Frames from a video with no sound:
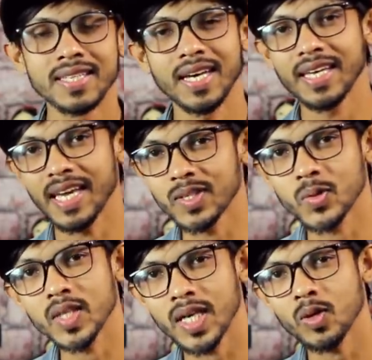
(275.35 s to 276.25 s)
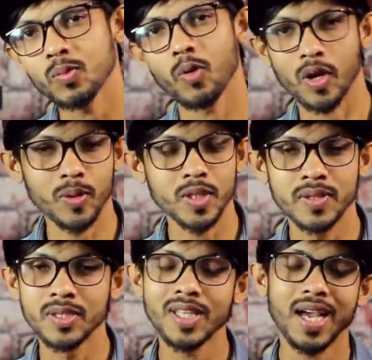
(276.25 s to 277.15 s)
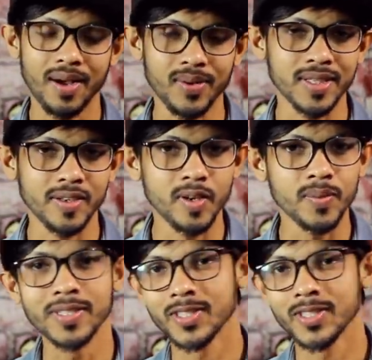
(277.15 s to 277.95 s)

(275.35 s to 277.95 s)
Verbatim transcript: তাই এটুকুই থাকুক পরবর্তী ভিডিওতে আবার দেখা হবে